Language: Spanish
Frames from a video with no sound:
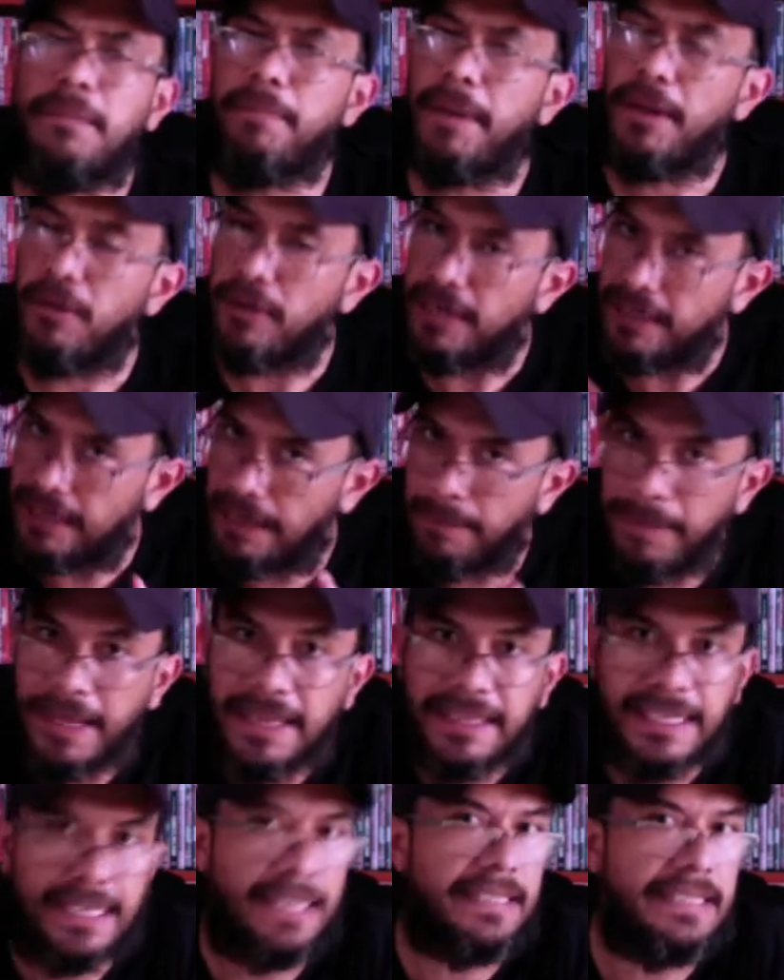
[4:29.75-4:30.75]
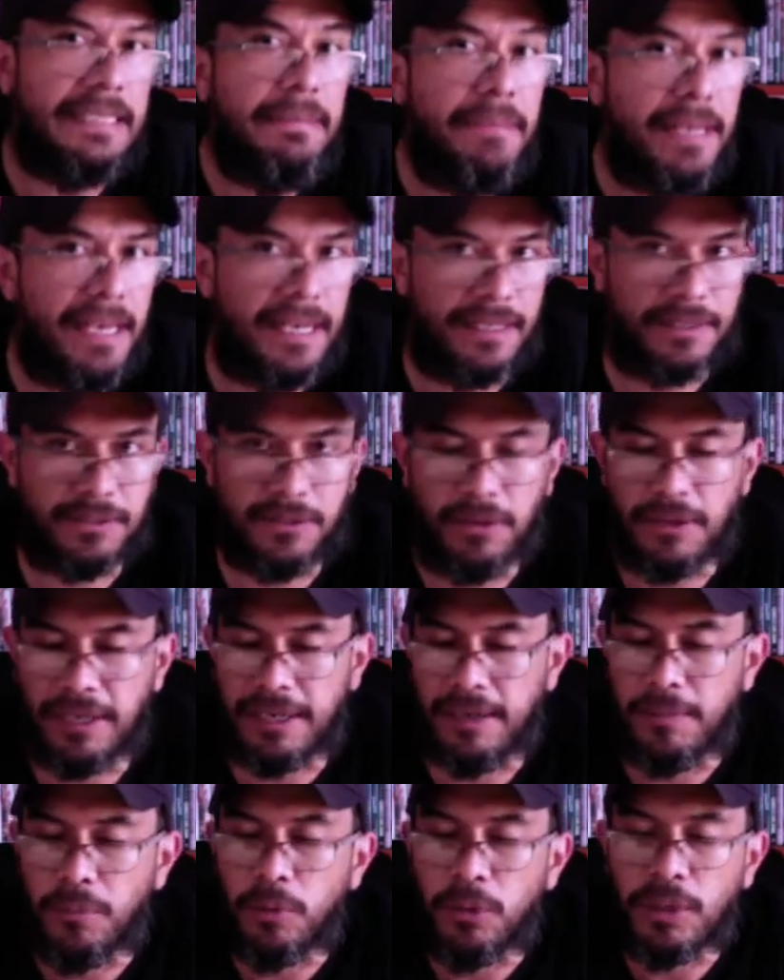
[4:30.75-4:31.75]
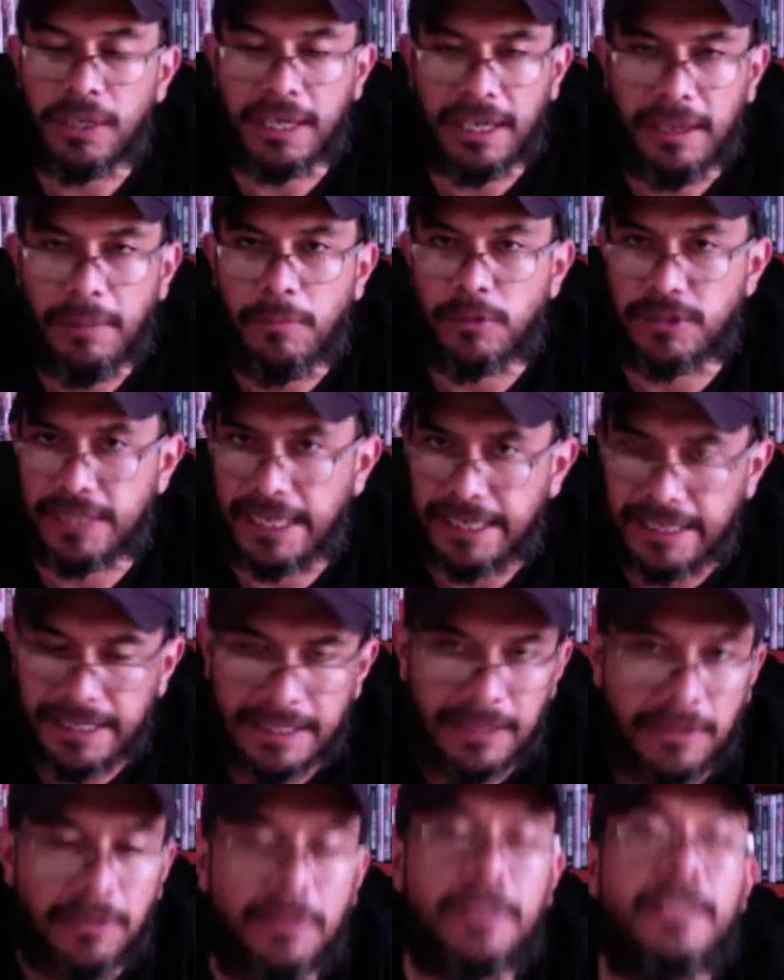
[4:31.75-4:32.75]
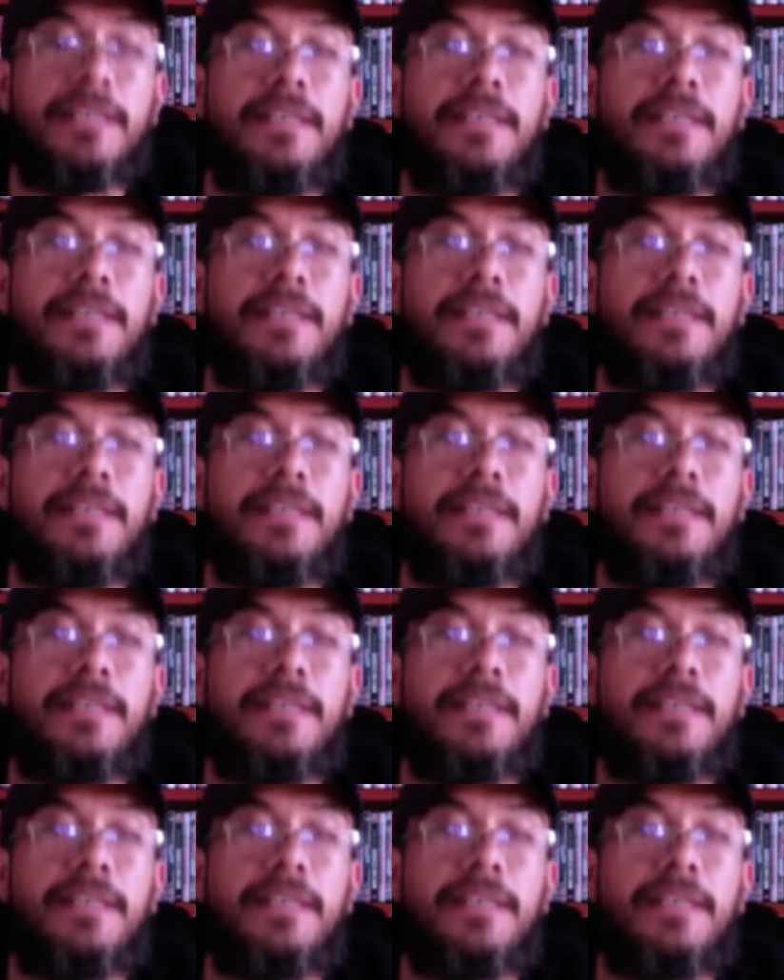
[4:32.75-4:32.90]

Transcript: pero que también tiene símiles con el mundo que vivimos aquí, ¿no?